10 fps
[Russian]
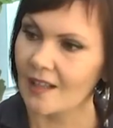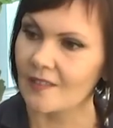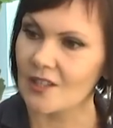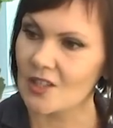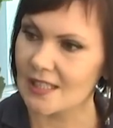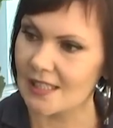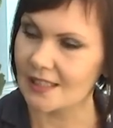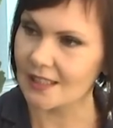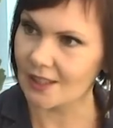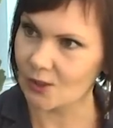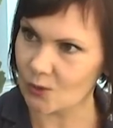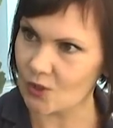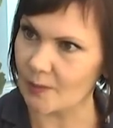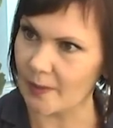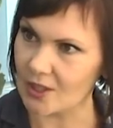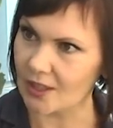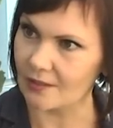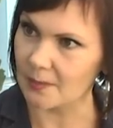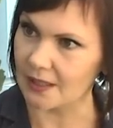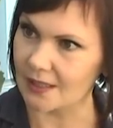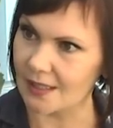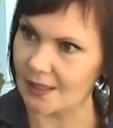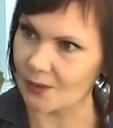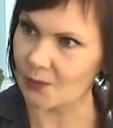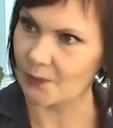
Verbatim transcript: Ваша сестра тоже пошла в медицину.